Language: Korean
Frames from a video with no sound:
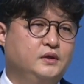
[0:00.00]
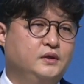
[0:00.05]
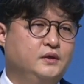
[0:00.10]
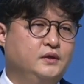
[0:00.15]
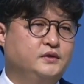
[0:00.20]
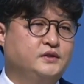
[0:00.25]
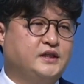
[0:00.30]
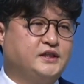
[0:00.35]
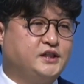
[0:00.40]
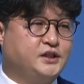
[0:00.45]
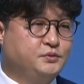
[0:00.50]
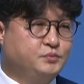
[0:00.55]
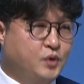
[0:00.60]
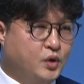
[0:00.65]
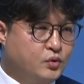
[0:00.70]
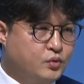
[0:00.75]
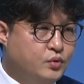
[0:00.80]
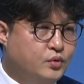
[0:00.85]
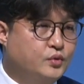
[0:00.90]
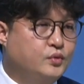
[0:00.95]
자신이
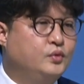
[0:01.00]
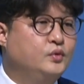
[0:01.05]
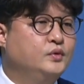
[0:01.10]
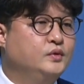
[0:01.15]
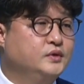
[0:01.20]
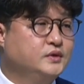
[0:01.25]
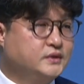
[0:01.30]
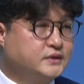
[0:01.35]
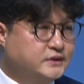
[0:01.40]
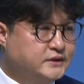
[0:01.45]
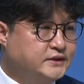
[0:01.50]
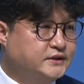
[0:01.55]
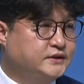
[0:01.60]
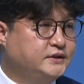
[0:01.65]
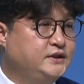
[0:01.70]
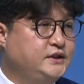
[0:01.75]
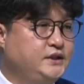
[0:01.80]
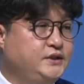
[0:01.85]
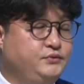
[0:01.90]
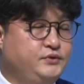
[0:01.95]
먹고
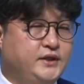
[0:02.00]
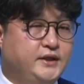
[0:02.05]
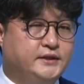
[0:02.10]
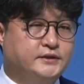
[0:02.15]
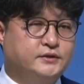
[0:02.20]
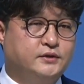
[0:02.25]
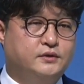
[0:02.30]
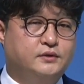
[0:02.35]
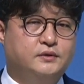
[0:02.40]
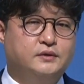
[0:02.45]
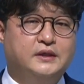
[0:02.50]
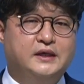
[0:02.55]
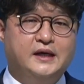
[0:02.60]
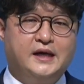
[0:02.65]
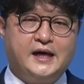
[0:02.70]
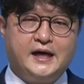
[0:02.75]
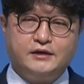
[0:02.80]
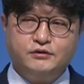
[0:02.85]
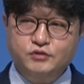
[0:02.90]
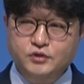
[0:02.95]
쓰기 위해서
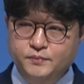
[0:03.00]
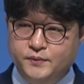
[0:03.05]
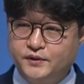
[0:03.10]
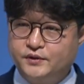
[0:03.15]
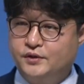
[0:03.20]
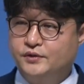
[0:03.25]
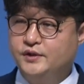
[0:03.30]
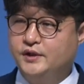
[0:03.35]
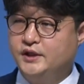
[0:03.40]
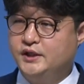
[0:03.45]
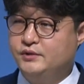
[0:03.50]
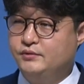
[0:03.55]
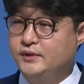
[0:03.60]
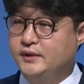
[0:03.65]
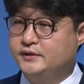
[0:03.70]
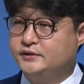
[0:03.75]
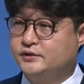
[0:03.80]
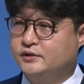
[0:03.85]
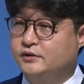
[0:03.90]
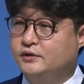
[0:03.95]
하루를 버텨내기
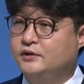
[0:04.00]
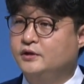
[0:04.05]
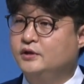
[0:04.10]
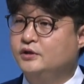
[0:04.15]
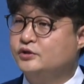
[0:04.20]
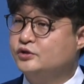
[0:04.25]
위해서